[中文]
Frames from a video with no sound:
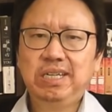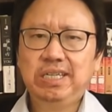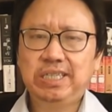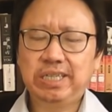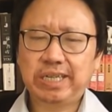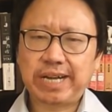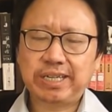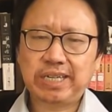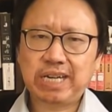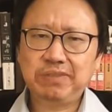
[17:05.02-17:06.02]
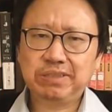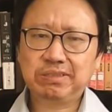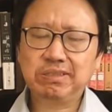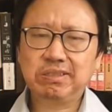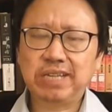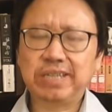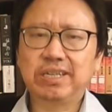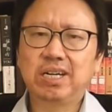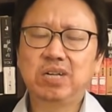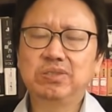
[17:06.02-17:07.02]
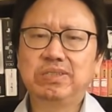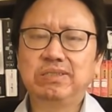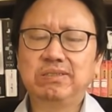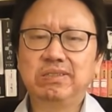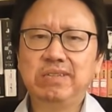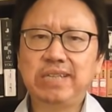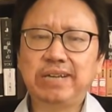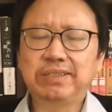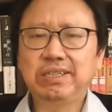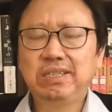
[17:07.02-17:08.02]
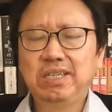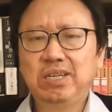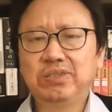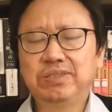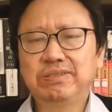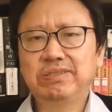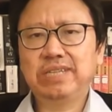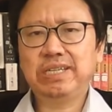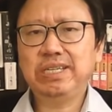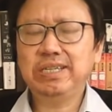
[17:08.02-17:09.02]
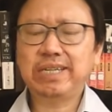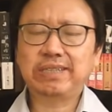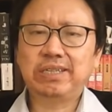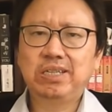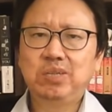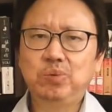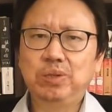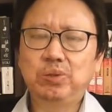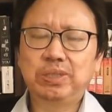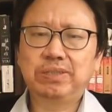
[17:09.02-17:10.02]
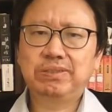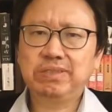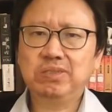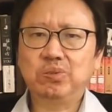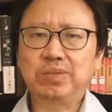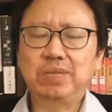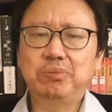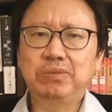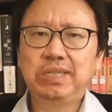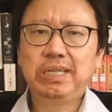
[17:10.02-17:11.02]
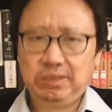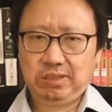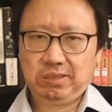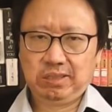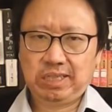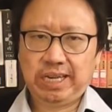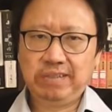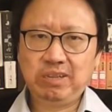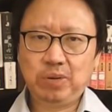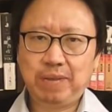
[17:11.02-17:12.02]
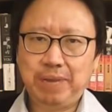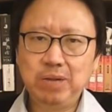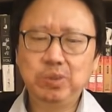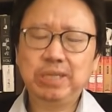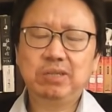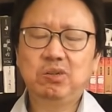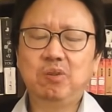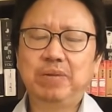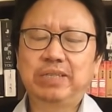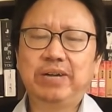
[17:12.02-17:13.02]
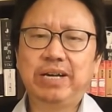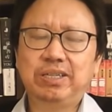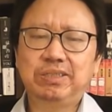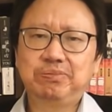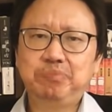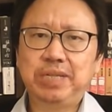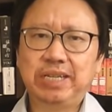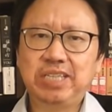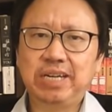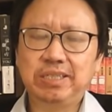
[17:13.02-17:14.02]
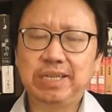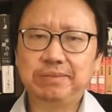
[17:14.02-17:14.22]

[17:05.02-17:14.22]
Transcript: 一个改革开放四十年的号称执政党的、号称世界第一大党，沦落到这种地步，黑社会的帮规恐怕都还要比他强一点。